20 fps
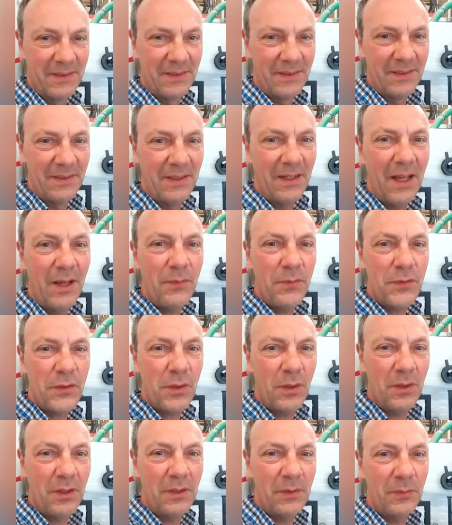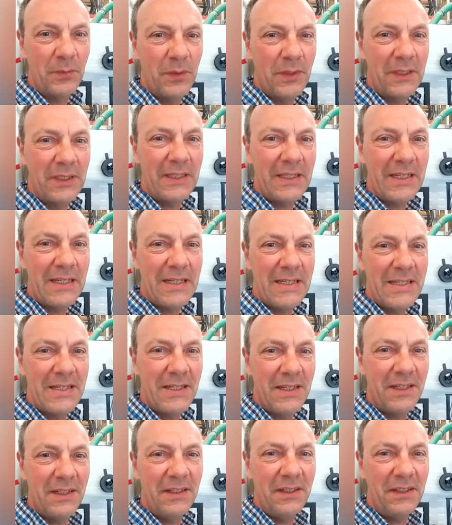Live Schöller, wir
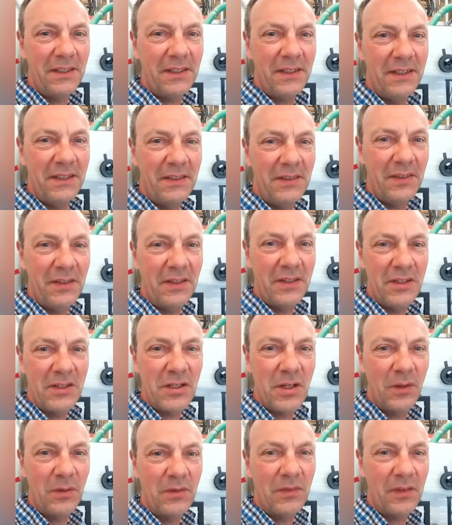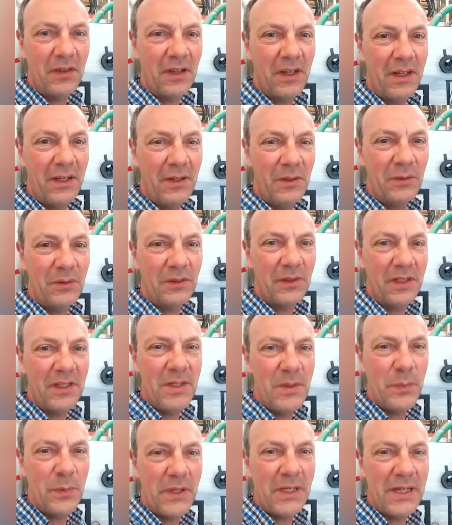realisieren Ihre Ideen. Schauen Sie rein unter
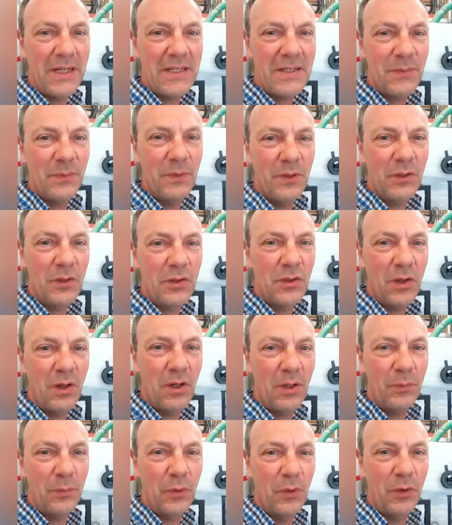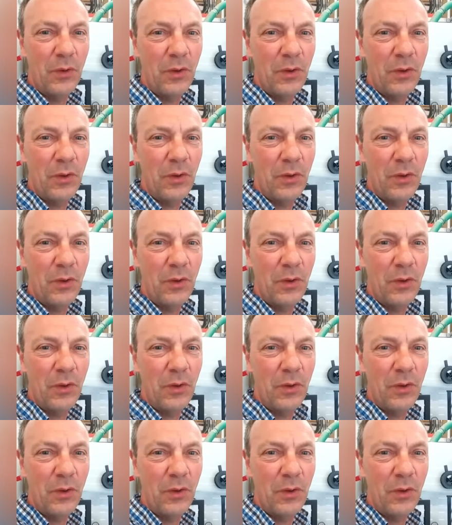ips schöllercom